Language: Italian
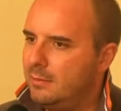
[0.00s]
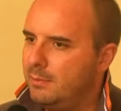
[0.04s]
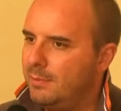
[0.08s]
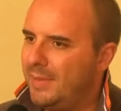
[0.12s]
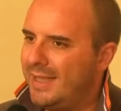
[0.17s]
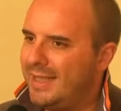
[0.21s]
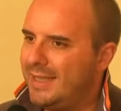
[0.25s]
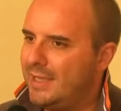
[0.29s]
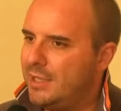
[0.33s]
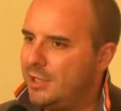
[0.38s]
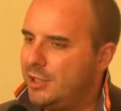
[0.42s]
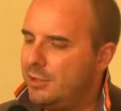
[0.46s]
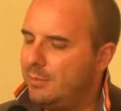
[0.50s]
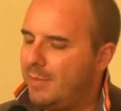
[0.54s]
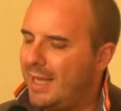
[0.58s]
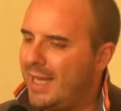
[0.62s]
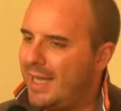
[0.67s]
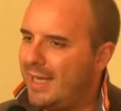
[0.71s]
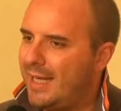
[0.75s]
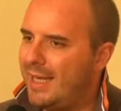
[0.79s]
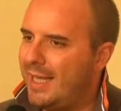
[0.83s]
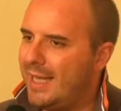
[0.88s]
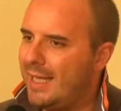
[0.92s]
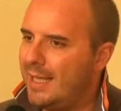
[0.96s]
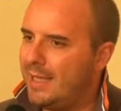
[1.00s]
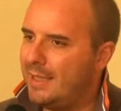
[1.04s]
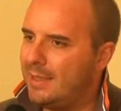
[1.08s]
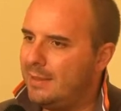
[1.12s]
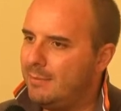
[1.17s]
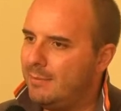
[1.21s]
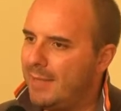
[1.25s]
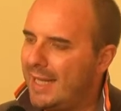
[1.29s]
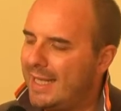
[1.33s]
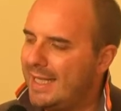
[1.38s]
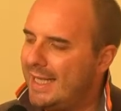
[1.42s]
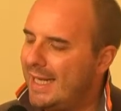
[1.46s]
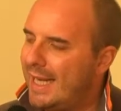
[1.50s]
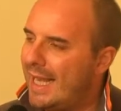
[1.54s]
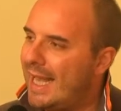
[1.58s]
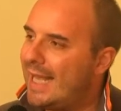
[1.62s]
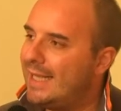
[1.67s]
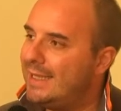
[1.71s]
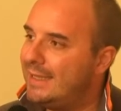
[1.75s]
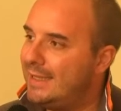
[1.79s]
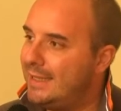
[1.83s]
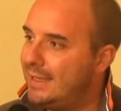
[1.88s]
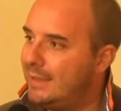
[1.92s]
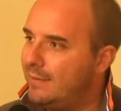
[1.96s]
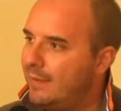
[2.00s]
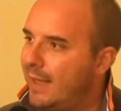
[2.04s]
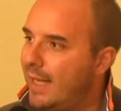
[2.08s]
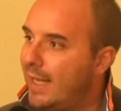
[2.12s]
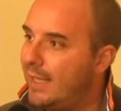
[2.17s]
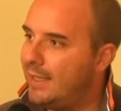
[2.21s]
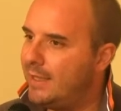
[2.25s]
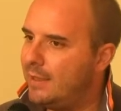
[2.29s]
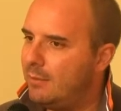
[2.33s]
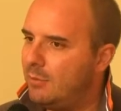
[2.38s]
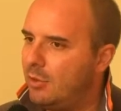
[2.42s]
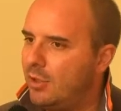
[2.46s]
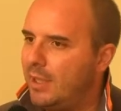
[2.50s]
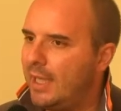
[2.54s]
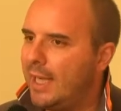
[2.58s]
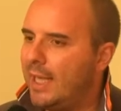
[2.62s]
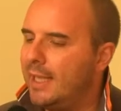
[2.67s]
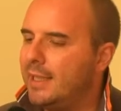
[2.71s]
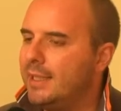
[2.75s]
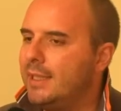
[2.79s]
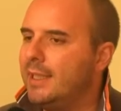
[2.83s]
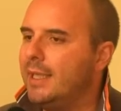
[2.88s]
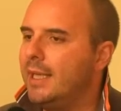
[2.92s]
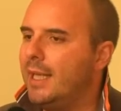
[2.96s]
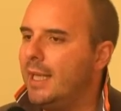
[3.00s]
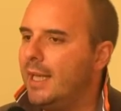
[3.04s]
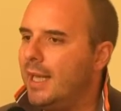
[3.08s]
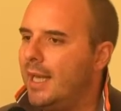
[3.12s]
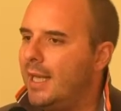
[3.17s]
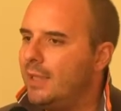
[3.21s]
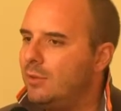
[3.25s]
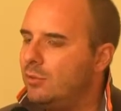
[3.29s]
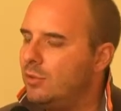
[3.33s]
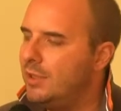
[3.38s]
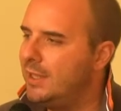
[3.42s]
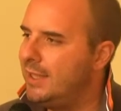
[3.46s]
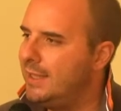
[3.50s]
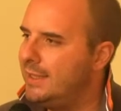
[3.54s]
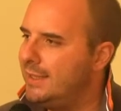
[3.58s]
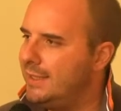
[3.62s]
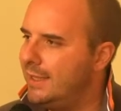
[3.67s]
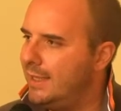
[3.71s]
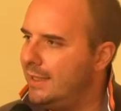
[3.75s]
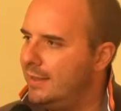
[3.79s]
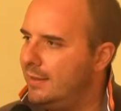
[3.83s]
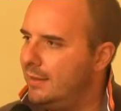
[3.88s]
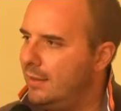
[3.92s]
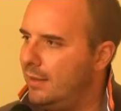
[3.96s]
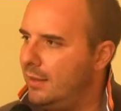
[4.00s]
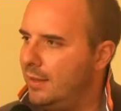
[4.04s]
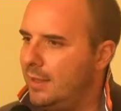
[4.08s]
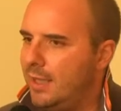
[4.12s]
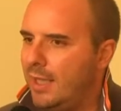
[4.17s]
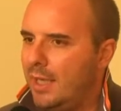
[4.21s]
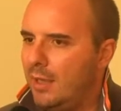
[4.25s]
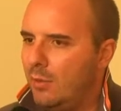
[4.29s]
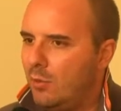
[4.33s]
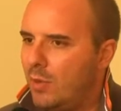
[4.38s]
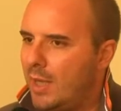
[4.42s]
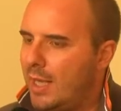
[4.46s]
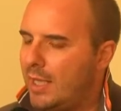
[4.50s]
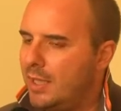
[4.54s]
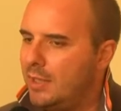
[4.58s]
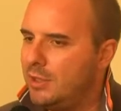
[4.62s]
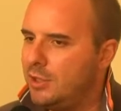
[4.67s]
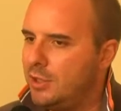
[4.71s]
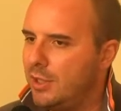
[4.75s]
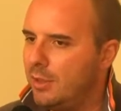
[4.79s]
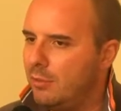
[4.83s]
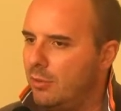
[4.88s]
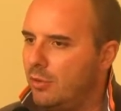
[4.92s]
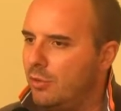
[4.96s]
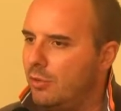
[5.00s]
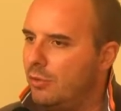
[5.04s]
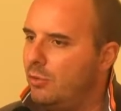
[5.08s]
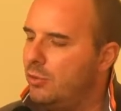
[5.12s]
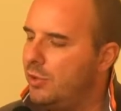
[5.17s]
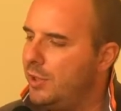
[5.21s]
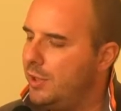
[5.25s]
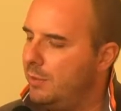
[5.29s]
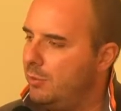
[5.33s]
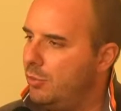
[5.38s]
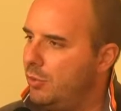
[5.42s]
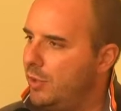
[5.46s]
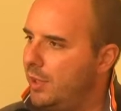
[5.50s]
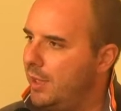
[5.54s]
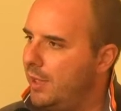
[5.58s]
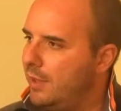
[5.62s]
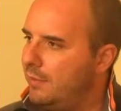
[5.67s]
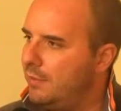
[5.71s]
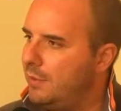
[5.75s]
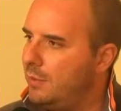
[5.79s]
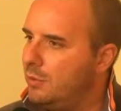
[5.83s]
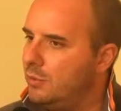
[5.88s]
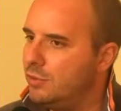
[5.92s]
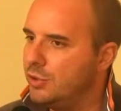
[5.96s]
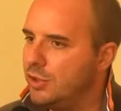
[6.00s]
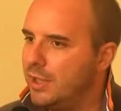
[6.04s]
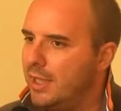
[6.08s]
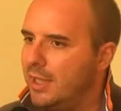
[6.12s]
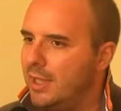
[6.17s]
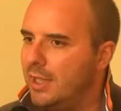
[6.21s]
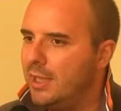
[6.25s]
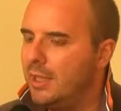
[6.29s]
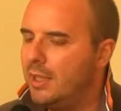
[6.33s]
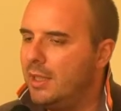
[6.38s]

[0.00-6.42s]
partecipare in maniera attiva e democratica ad un'iniziativa nella quale diciamo, lui ripone la fiducia